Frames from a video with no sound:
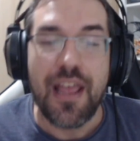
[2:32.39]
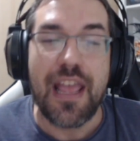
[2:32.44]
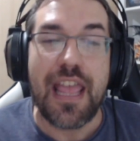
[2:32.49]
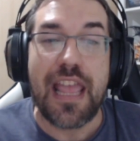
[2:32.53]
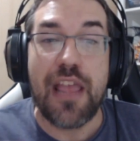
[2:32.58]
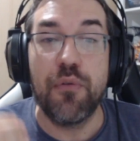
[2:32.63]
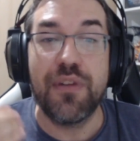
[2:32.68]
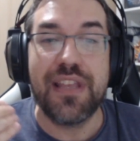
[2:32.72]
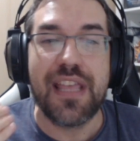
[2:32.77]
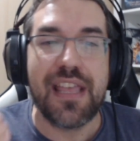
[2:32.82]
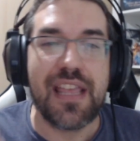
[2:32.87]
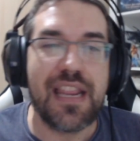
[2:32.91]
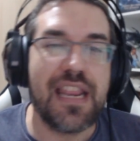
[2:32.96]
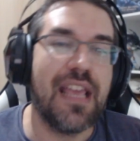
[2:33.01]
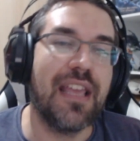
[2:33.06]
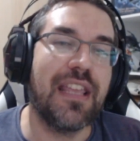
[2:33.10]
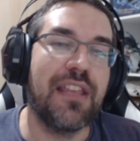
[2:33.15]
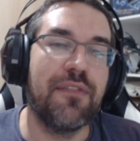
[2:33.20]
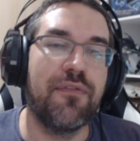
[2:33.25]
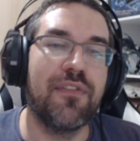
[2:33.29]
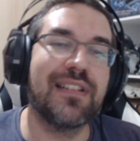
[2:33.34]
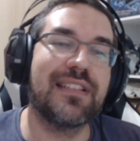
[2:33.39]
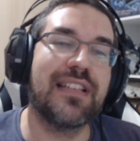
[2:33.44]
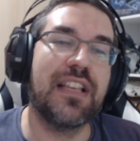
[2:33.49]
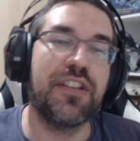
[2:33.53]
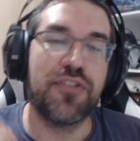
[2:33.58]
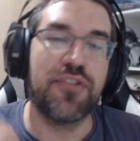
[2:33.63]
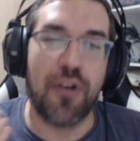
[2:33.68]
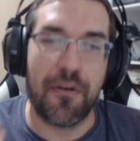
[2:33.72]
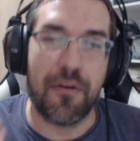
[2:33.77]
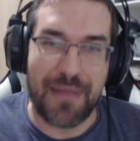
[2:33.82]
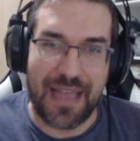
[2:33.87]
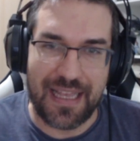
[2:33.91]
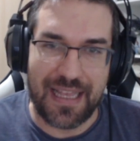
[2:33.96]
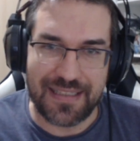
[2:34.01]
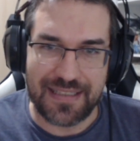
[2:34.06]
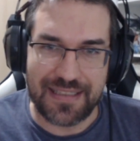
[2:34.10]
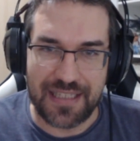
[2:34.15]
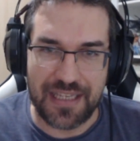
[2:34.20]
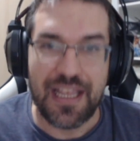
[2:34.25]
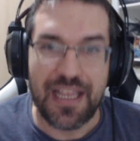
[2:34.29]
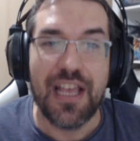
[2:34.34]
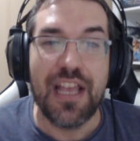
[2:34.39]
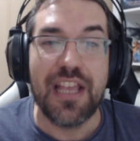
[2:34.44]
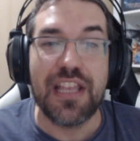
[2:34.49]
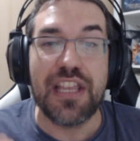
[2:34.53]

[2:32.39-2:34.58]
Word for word: eu queria que vocês soubessem